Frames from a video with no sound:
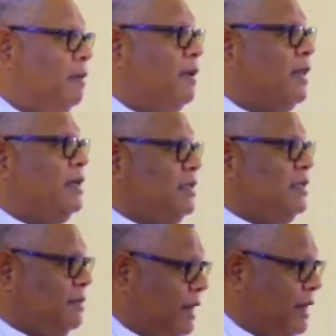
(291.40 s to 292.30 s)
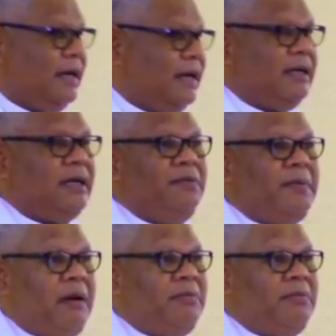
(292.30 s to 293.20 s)
ai bal da ni tamata
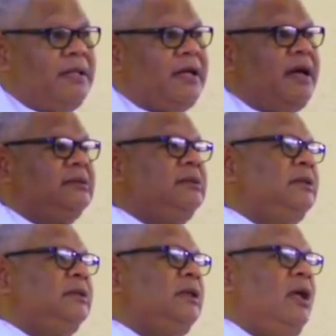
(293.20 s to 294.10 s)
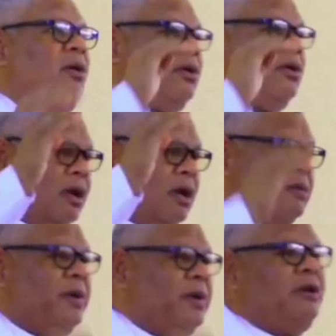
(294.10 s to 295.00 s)
ai bal da
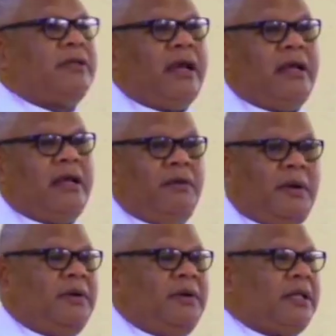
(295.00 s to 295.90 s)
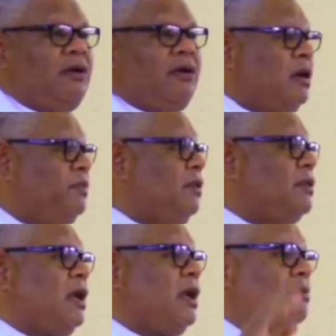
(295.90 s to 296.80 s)
non rana pelu takin i bol bol ta non rana
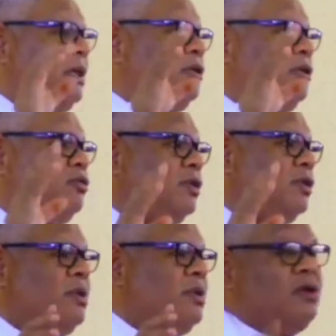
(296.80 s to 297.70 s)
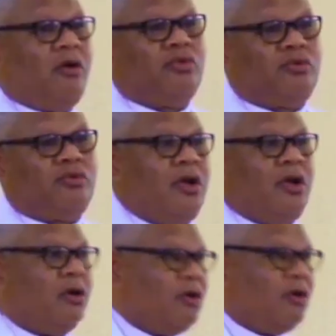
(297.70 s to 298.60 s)
pelu takin maten tu ena panua kena
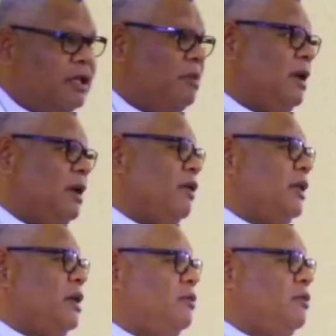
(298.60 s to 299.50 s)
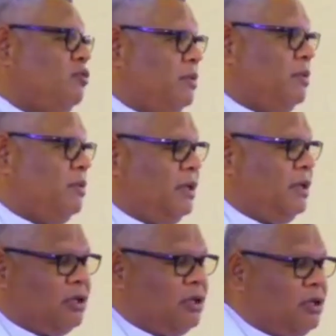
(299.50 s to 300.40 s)
lotu non dai bol bol ta kenta na tu
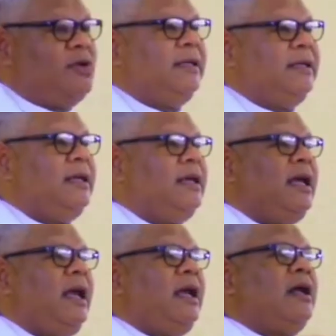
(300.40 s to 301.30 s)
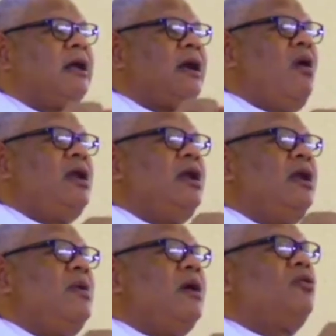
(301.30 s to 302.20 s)
e ena
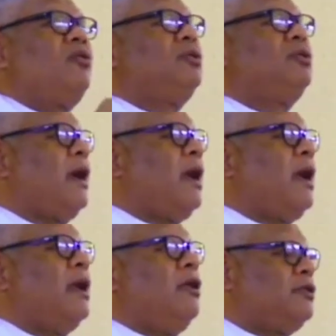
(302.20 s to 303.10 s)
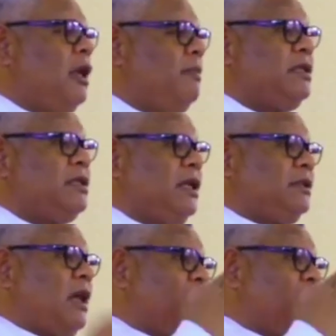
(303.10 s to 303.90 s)
rawan ina wakarunguta na kena lesu mai